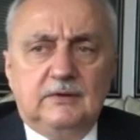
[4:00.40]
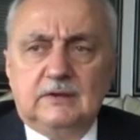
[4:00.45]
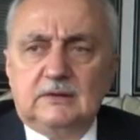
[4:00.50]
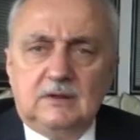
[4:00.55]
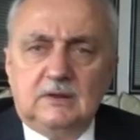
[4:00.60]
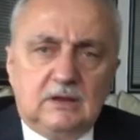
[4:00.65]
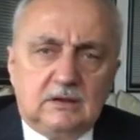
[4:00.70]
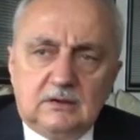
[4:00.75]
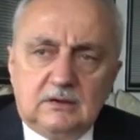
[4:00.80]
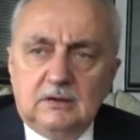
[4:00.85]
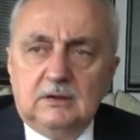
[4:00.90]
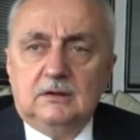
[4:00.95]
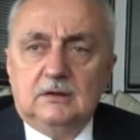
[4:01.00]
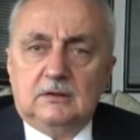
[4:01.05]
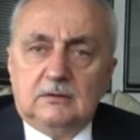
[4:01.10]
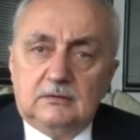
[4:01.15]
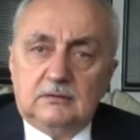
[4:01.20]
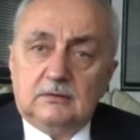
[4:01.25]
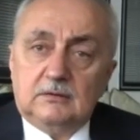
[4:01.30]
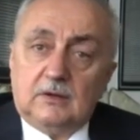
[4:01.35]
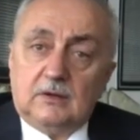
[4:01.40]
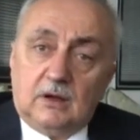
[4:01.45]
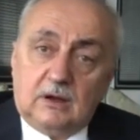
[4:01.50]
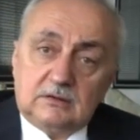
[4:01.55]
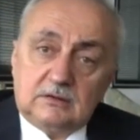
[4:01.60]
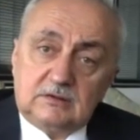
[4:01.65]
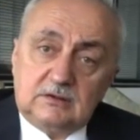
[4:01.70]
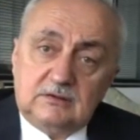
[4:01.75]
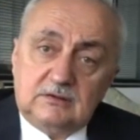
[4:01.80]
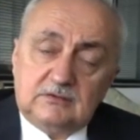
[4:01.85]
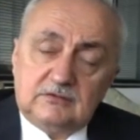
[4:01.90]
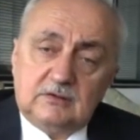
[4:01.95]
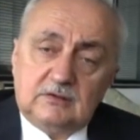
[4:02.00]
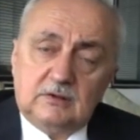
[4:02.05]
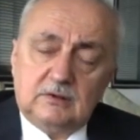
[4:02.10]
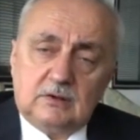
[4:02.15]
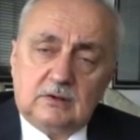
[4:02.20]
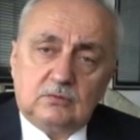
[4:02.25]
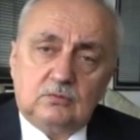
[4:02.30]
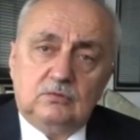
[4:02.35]
afetler, artık
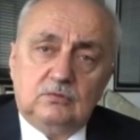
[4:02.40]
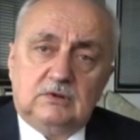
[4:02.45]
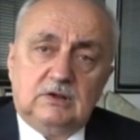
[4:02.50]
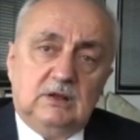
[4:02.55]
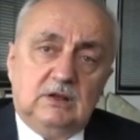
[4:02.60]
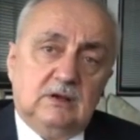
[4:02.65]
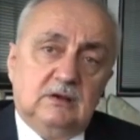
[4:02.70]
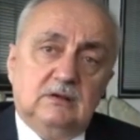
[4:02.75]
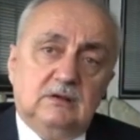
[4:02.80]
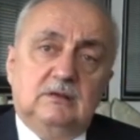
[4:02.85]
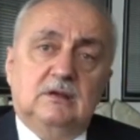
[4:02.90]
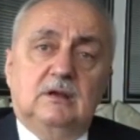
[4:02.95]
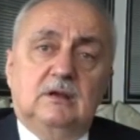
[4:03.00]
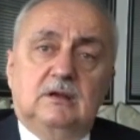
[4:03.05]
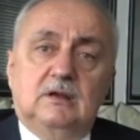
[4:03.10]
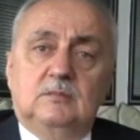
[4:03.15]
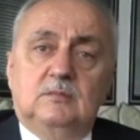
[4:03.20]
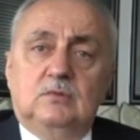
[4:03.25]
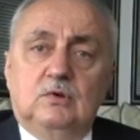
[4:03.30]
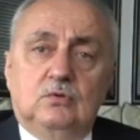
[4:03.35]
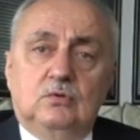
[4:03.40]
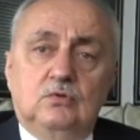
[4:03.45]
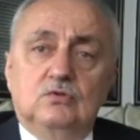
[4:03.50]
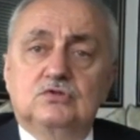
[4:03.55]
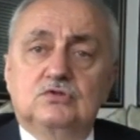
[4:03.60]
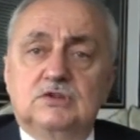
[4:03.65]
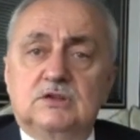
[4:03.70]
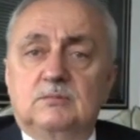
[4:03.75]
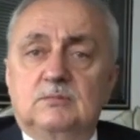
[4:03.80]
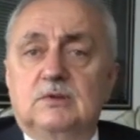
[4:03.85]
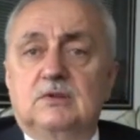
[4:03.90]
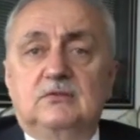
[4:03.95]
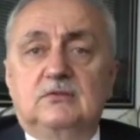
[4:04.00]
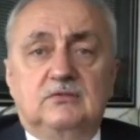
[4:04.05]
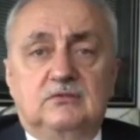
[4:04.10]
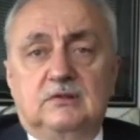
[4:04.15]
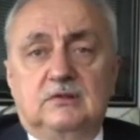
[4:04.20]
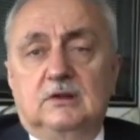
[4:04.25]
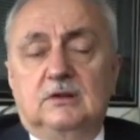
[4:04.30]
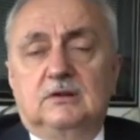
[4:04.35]
insanların ülkelerini terk etme, göç etme
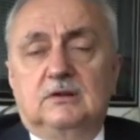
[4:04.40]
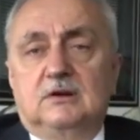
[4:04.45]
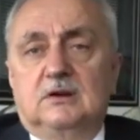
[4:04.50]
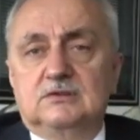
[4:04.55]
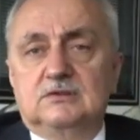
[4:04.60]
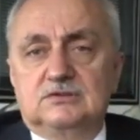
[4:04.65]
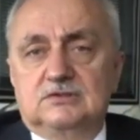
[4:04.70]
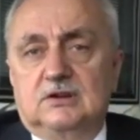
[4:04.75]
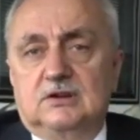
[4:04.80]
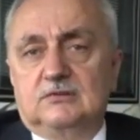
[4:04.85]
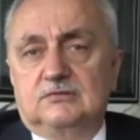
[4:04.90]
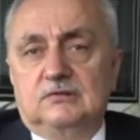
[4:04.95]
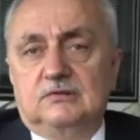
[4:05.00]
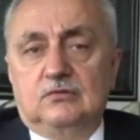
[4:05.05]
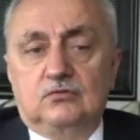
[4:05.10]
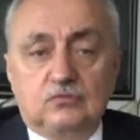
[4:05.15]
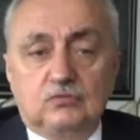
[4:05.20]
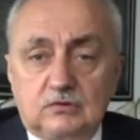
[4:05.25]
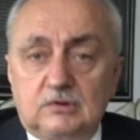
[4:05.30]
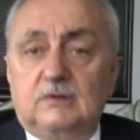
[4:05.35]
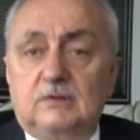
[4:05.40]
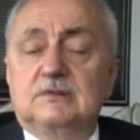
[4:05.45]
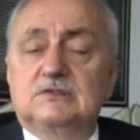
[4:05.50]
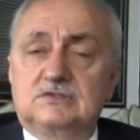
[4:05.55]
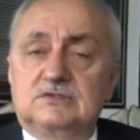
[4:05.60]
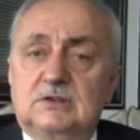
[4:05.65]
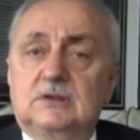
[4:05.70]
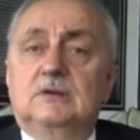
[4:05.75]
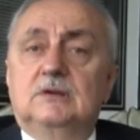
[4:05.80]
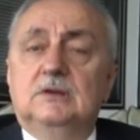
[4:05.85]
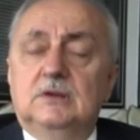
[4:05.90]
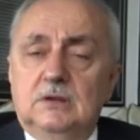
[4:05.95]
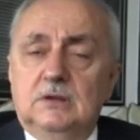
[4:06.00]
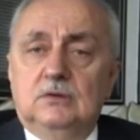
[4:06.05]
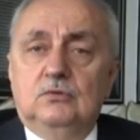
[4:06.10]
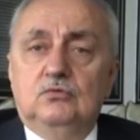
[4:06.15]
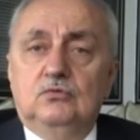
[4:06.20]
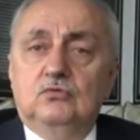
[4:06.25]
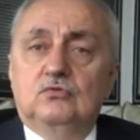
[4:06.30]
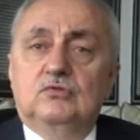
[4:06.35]
riskleriyle karşı karşıya. Su savaşları
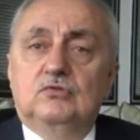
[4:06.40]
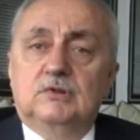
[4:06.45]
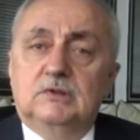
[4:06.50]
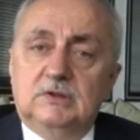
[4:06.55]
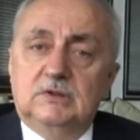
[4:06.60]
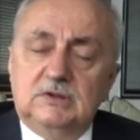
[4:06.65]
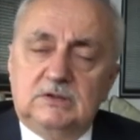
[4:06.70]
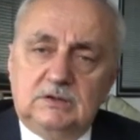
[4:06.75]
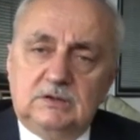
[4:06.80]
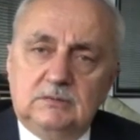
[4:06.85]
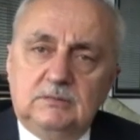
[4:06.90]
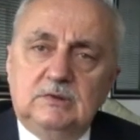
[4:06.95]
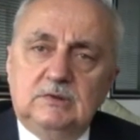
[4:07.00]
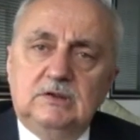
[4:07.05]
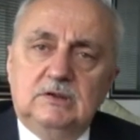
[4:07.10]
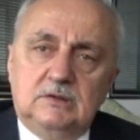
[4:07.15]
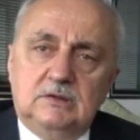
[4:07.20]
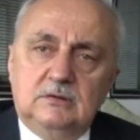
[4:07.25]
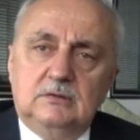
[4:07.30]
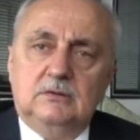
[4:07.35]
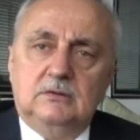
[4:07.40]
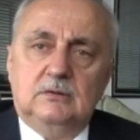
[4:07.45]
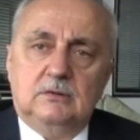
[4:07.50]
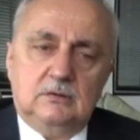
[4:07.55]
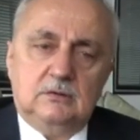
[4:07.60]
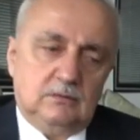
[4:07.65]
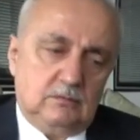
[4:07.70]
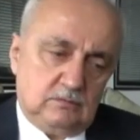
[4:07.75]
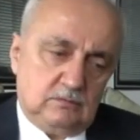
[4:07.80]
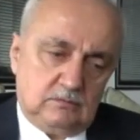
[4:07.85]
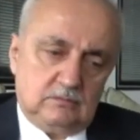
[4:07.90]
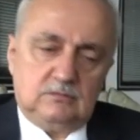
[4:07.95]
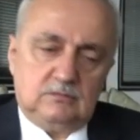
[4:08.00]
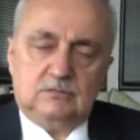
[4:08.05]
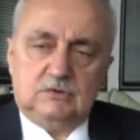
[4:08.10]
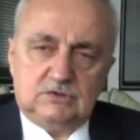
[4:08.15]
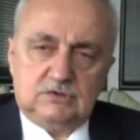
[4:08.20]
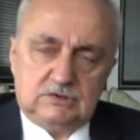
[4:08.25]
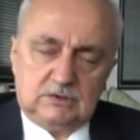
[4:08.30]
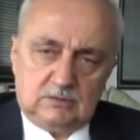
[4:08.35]
yüzyılı 2000 e,
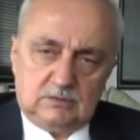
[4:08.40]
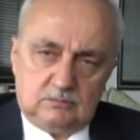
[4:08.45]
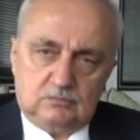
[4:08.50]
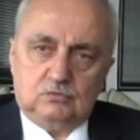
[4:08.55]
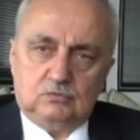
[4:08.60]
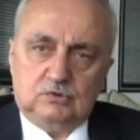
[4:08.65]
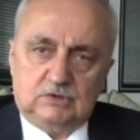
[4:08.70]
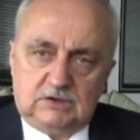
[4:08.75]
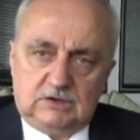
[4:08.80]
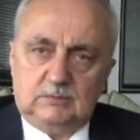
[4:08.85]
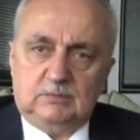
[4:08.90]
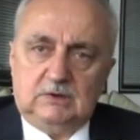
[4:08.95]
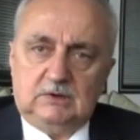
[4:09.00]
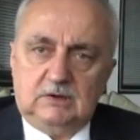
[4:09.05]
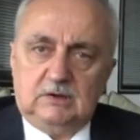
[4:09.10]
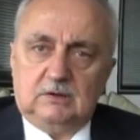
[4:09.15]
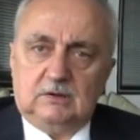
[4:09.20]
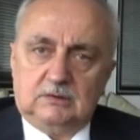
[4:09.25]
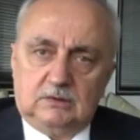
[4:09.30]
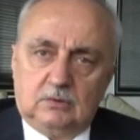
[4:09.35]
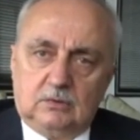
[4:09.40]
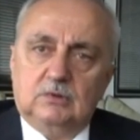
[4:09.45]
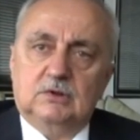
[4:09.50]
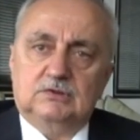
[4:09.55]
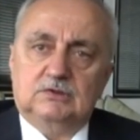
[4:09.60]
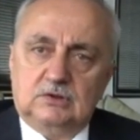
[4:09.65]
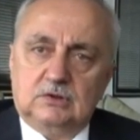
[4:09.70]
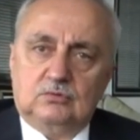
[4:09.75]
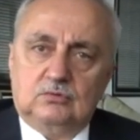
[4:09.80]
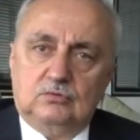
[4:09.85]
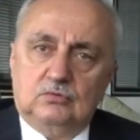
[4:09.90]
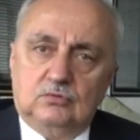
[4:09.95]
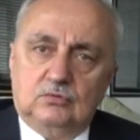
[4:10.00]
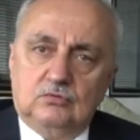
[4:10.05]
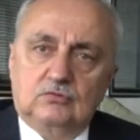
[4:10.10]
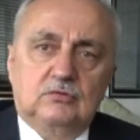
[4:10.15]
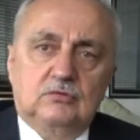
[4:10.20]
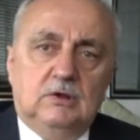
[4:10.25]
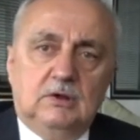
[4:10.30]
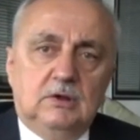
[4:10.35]
işte bu 2000'li yıllar olacak
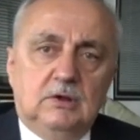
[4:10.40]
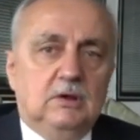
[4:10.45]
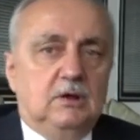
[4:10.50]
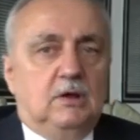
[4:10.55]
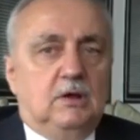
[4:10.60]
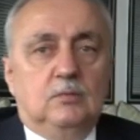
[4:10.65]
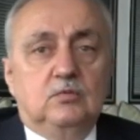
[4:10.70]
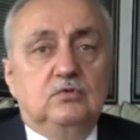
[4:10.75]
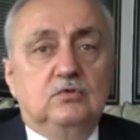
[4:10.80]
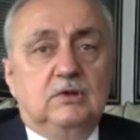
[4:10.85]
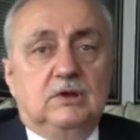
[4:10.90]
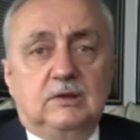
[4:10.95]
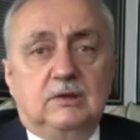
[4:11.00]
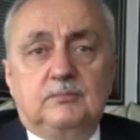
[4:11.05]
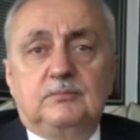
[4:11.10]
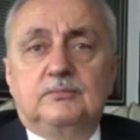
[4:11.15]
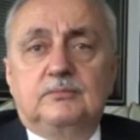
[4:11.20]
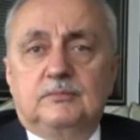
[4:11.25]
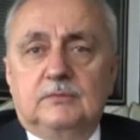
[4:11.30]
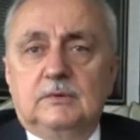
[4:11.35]
diyoruz. Bunlar hep